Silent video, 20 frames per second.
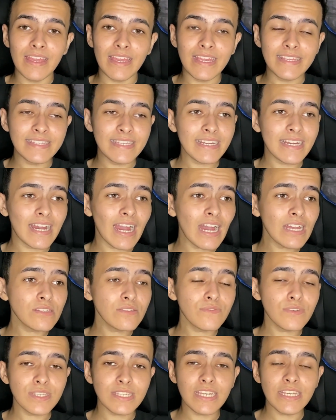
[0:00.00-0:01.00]
E se
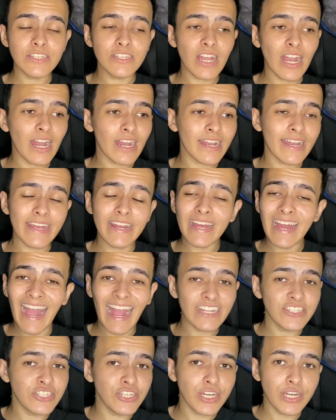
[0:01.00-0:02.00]
caso você já quer
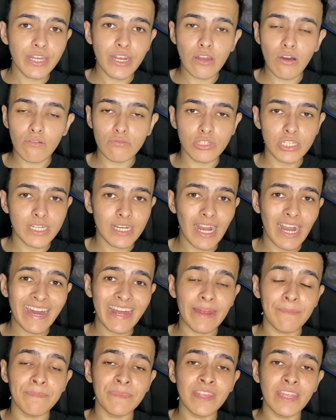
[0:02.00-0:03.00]
adquirir logo de
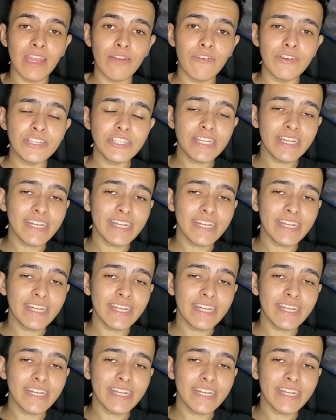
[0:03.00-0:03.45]
cara, eu vou deixar